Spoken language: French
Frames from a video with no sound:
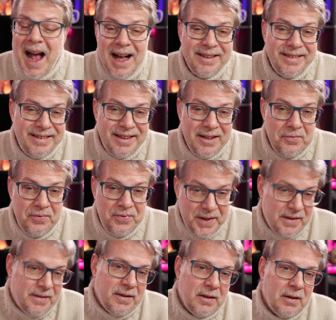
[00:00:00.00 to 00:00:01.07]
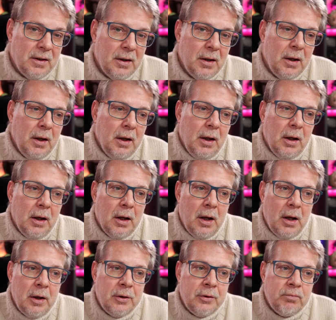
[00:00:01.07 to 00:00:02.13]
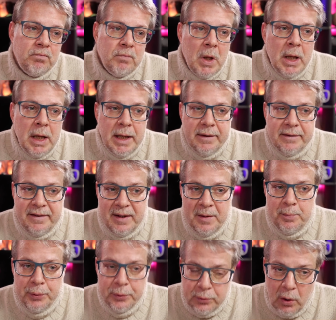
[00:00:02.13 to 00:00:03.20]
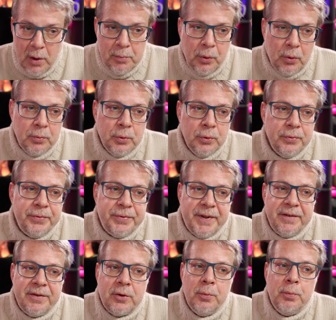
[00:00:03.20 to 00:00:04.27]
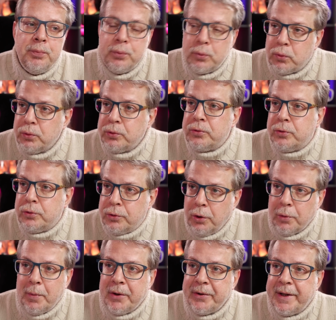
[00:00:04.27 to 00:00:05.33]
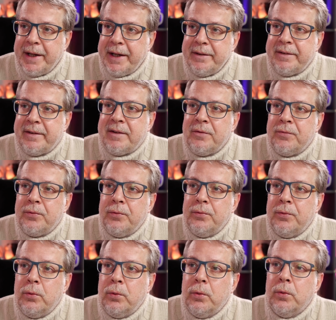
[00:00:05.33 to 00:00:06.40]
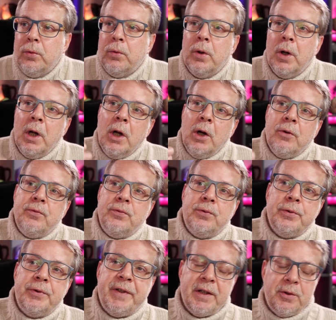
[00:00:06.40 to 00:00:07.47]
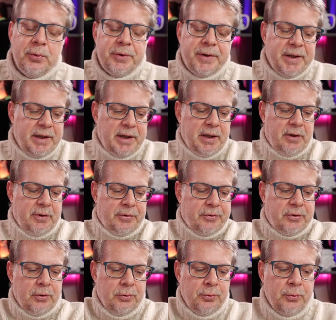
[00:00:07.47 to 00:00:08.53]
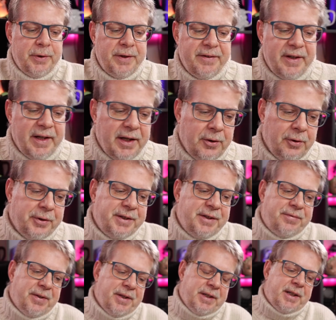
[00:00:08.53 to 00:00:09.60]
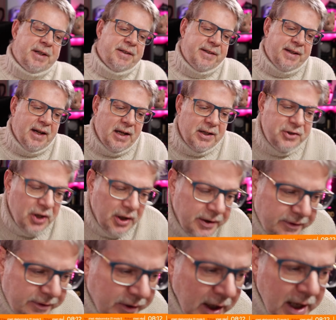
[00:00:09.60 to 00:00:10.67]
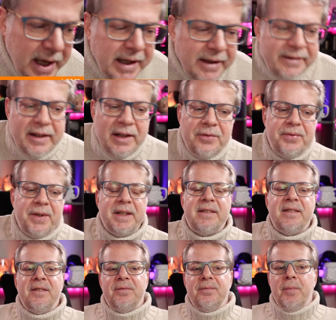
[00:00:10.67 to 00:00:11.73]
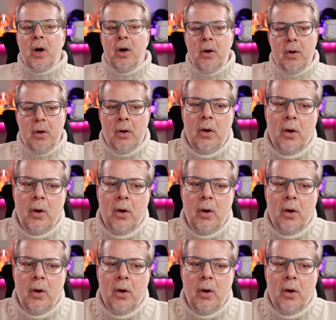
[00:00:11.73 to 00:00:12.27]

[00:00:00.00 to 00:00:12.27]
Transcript: assez vite. Euh, c'est plutôt un bon move, c'est ce que beaucoup demandaient. Si vous, vous écoutez euh, ce que nous disait Defend Intelligence, c'est effectivement,